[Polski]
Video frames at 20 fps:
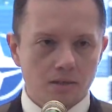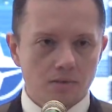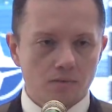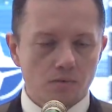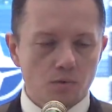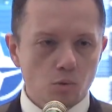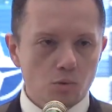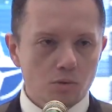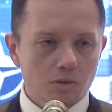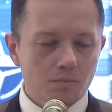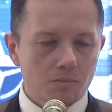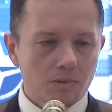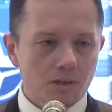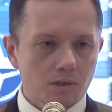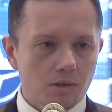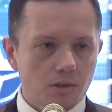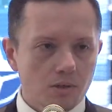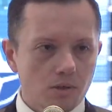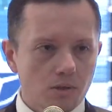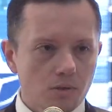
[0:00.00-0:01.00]
W lutym
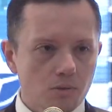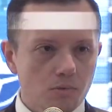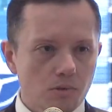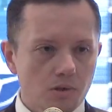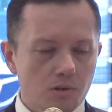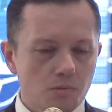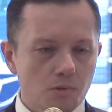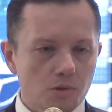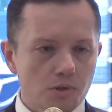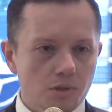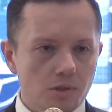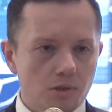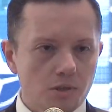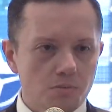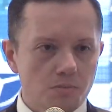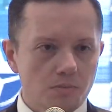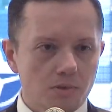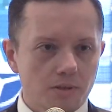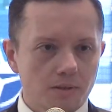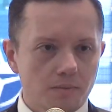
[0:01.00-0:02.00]
tego roku
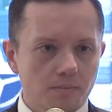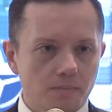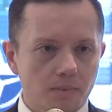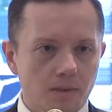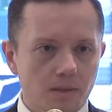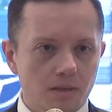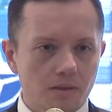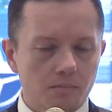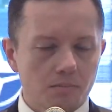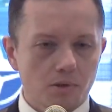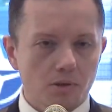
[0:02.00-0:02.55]
ogłosiliśmy e,